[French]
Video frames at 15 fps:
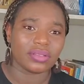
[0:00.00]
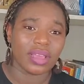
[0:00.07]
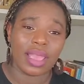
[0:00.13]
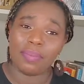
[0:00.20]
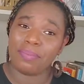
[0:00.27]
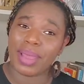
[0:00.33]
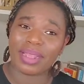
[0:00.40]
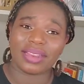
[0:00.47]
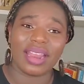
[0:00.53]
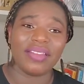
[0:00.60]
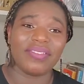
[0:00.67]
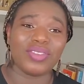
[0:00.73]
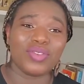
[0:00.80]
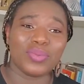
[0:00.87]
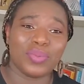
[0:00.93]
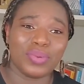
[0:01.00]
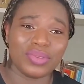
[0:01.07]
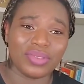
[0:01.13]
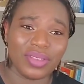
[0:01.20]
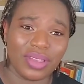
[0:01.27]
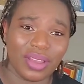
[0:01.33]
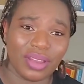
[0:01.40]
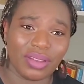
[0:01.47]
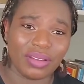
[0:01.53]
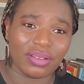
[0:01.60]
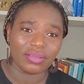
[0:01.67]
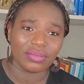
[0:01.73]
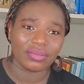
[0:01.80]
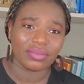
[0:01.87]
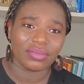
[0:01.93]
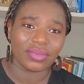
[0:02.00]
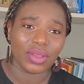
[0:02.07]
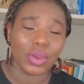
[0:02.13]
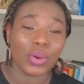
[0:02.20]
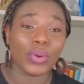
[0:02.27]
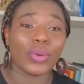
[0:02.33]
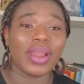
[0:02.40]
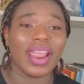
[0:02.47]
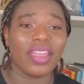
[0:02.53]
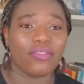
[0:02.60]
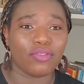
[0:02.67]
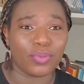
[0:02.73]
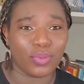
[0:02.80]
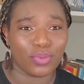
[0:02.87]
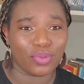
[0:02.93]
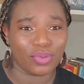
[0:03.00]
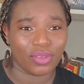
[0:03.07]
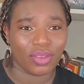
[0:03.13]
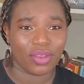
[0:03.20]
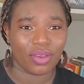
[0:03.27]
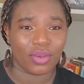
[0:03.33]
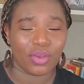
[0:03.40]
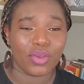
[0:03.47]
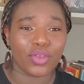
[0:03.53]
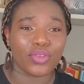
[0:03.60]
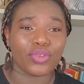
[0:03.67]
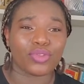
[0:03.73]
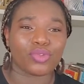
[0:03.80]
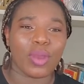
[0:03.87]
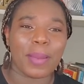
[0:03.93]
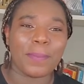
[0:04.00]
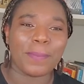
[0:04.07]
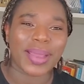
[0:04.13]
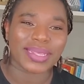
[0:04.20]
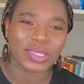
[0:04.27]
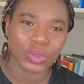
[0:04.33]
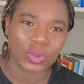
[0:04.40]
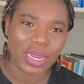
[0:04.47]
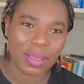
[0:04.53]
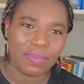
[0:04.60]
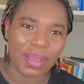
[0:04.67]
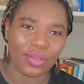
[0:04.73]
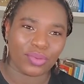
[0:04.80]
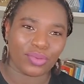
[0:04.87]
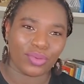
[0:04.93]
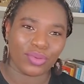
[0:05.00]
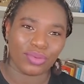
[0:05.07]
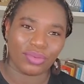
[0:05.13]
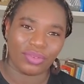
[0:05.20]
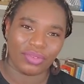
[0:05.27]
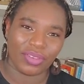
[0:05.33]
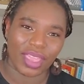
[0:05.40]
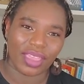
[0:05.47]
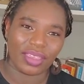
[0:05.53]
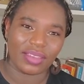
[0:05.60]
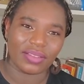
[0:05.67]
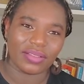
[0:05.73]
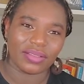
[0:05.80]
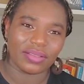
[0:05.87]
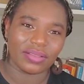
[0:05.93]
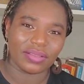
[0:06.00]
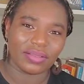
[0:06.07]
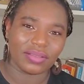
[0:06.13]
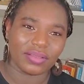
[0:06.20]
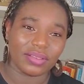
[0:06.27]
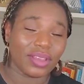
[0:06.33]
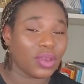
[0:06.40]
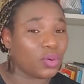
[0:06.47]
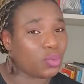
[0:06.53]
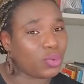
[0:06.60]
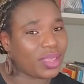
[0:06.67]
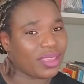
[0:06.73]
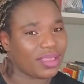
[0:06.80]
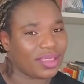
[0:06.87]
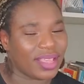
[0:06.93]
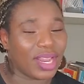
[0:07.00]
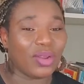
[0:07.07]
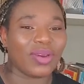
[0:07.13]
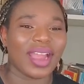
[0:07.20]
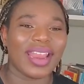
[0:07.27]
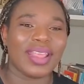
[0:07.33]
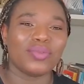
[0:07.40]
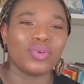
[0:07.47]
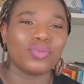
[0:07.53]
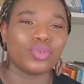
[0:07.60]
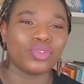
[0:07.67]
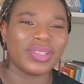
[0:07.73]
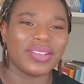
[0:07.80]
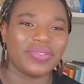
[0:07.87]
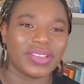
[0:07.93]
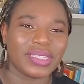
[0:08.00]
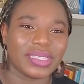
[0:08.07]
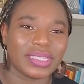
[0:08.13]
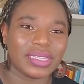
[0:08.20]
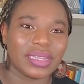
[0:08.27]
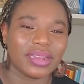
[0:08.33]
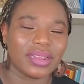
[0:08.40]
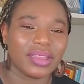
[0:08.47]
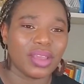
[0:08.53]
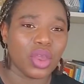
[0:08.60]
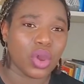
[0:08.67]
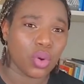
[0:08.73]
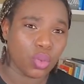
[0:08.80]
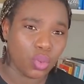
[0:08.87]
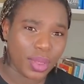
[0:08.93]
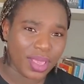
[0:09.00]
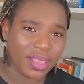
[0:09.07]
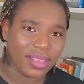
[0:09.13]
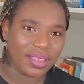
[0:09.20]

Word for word: impacte la vie de plusieurs, relève plusieurs, sois passionné par ce que tu fais. Oui, il y aura des moments difficiles. Oui,